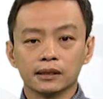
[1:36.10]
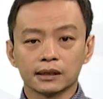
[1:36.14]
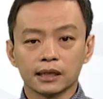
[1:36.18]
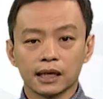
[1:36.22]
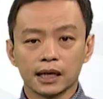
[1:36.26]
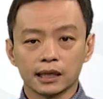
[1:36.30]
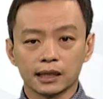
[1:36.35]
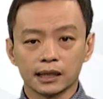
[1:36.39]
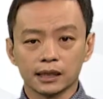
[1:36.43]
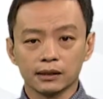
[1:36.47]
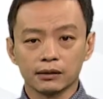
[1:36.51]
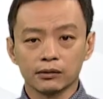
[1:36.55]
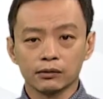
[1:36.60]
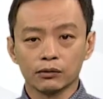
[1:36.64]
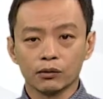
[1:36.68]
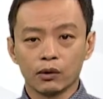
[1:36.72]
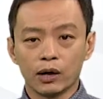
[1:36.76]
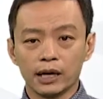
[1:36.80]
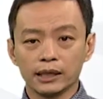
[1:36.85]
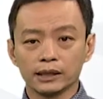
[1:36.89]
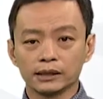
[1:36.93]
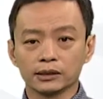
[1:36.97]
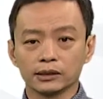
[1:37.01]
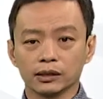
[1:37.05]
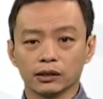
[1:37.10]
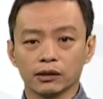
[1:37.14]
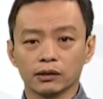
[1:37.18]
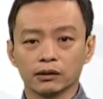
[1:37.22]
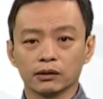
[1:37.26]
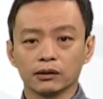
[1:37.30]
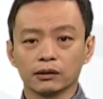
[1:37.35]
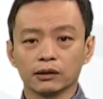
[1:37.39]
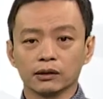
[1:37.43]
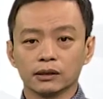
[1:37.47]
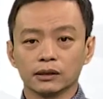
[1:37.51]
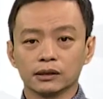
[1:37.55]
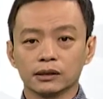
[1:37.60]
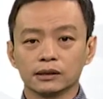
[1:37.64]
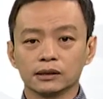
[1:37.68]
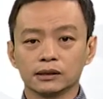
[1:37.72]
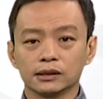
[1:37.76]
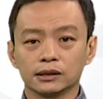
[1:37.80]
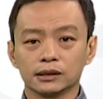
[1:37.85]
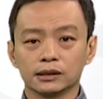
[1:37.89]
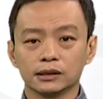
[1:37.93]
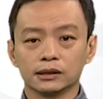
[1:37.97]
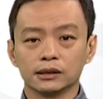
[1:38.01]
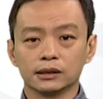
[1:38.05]
它跟 y 轴
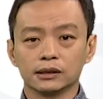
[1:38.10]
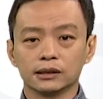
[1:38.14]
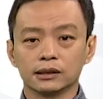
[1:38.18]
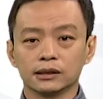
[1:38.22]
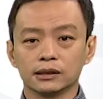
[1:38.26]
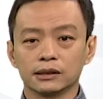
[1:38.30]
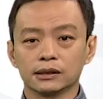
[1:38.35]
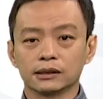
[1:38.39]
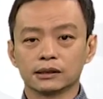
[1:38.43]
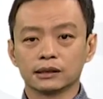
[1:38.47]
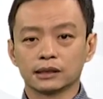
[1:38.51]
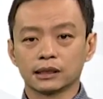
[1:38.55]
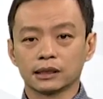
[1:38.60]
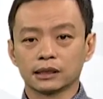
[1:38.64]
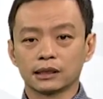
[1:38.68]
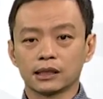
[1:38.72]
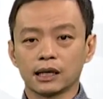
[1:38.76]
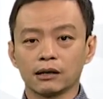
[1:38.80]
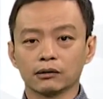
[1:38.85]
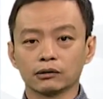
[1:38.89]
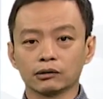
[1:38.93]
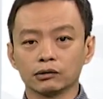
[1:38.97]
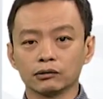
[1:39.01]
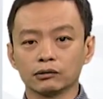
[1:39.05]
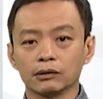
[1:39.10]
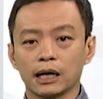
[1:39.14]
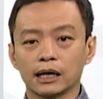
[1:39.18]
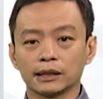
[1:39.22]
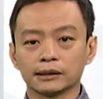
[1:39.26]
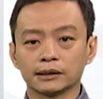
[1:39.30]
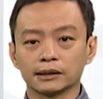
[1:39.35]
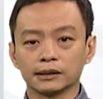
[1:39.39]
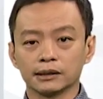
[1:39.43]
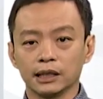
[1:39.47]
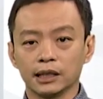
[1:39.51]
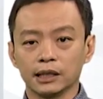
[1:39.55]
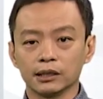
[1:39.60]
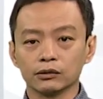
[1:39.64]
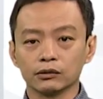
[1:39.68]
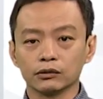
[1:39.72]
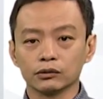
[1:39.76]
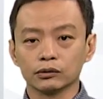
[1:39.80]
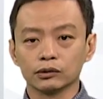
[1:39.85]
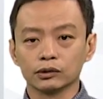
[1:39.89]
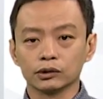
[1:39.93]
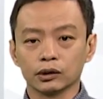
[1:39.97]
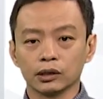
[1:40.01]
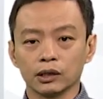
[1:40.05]
是的高度啊是零
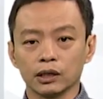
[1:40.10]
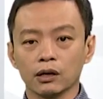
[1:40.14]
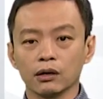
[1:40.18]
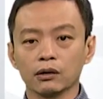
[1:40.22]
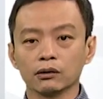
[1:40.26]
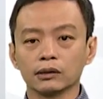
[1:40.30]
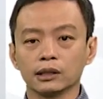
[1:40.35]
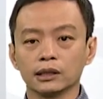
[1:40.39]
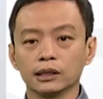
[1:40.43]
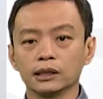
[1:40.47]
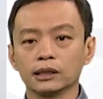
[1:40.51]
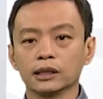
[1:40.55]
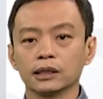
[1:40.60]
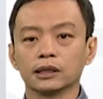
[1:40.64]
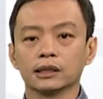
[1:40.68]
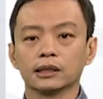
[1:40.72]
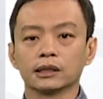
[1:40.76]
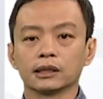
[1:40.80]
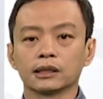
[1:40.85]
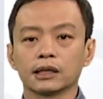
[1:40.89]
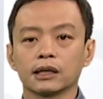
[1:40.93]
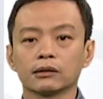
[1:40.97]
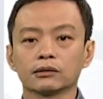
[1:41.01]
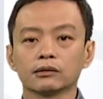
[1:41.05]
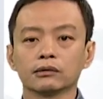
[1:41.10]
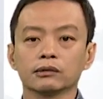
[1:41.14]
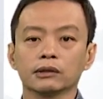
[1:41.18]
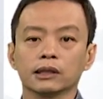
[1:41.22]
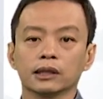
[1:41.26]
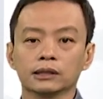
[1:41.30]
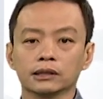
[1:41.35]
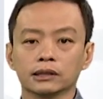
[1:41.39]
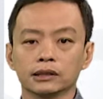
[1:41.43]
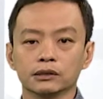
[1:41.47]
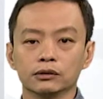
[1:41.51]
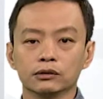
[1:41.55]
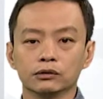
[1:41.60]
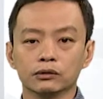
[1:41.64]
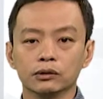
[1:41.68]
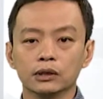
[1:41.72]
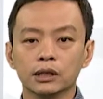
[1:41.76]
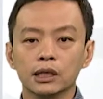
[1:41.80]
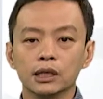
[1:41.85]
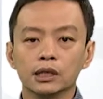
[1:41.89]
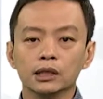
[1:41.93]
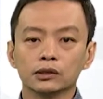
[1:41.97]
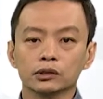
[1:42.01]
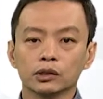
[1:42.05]
五，所以 OD 的高度也是五，
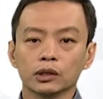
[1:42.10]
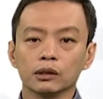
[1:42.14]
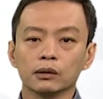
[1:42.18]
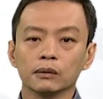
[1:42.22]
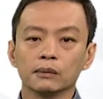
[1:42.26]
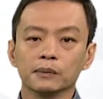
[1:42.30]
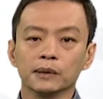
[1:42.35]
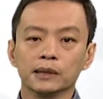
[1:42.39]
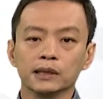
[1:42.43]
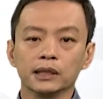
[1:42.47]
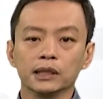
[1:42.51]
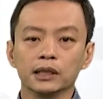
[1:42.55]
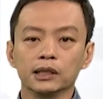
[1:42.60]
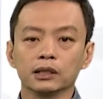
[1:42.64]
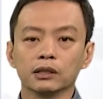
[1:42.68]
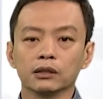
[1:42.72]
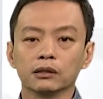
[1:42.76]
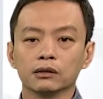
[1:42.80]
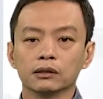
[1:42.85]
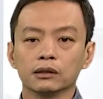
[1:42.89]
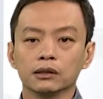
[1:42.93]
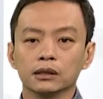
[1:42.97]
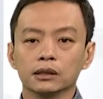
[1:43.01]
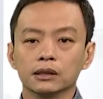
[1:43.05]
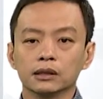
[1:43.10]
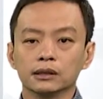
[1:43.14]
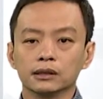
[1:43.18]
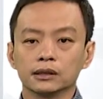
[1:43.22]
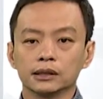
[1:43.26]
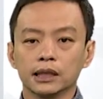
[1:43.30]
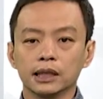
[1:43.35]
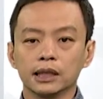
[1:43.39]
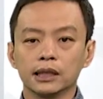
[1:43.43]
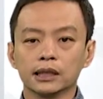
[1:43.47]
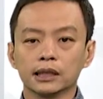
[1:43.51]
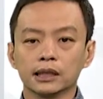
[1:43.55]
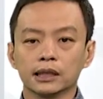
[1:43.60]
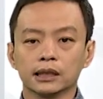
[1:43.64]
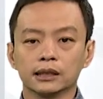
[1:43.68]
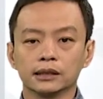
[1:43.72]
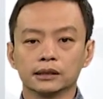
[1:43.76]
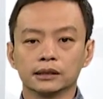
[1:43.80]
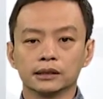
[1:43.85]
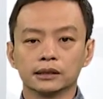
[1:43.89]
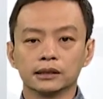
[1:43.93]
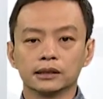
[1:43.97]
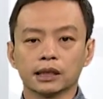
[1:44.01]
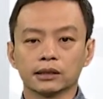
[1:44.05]
所以我们利用这一个
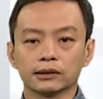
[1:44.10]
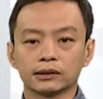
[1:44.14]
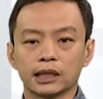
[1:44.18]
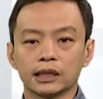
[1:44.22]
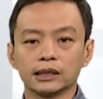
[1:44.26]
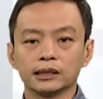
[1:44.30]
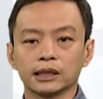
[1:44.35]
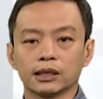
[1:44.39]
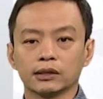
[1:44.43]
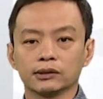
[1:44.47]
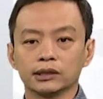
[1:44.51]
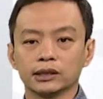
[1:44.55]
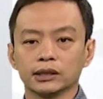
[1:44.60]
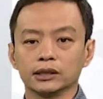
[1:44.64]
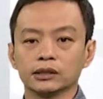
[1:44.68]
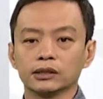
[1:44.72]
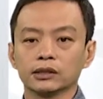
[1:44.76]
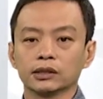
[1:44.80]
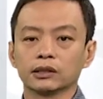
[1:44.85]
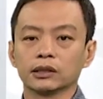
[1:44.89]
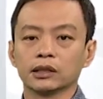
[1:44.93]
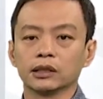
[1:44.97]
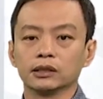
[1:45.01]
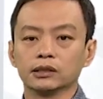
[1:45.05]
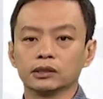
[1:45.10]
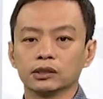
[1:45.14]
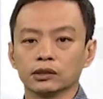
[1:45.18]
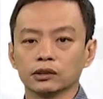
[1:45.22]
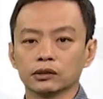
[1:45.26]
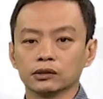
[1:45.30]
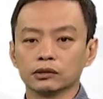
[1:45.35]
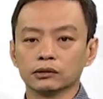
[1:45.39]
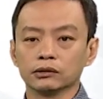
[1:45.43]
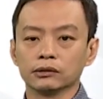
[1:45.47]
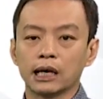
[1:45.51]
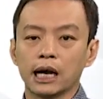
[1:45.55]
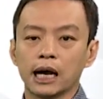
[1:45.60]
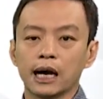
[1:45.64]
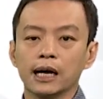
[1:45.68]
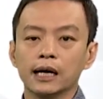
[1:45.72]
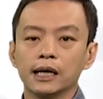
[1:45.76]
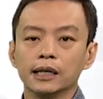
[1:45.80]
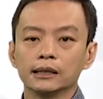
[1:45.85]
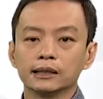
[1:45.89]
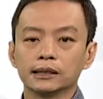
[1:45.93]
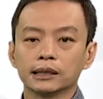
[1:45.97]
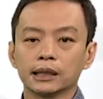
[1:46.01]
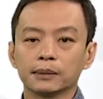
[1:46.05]
直角三角形就可以求出啊
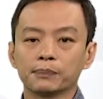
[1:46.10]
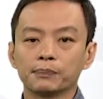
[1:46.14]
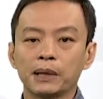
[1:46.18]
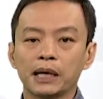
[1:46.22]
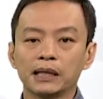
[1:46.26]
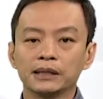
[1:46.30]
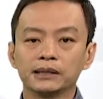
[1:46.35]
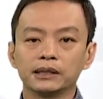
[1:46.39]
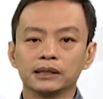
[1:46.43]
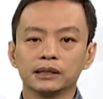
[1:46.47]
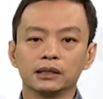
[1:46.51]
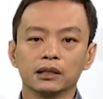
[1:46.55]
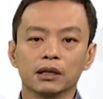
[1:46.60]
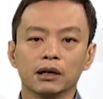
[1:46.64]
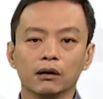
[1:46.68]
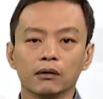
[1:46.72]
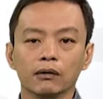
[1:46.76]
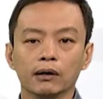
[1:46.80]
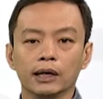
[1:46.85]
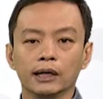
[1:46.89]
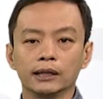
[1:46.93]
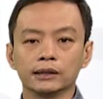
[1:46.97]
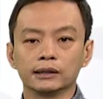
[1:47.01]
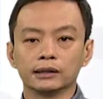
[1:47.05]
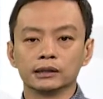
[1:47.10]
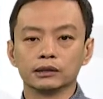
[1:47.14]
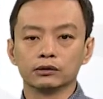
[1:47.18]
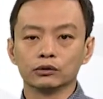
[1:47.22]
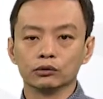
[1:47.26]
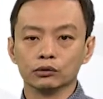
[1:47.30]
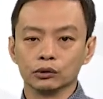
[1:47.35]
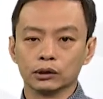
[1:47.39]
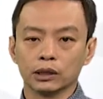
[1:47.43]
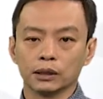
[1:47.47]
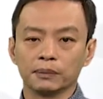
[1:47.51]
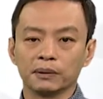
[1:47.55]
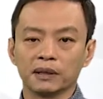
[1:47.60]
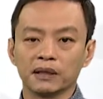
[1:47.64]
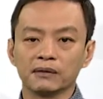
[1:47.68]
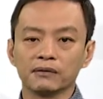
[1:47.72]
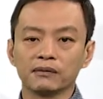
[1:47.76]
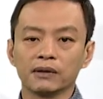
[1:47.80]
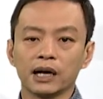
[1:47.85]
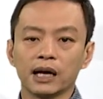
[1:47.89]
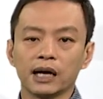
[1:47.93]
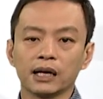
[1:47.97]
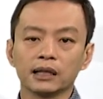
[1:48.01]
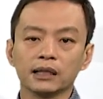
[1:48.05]
这个半径 OA 是五的平
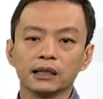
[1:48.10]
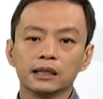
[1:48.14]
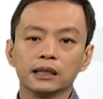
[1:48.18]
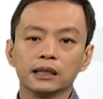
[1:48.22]
方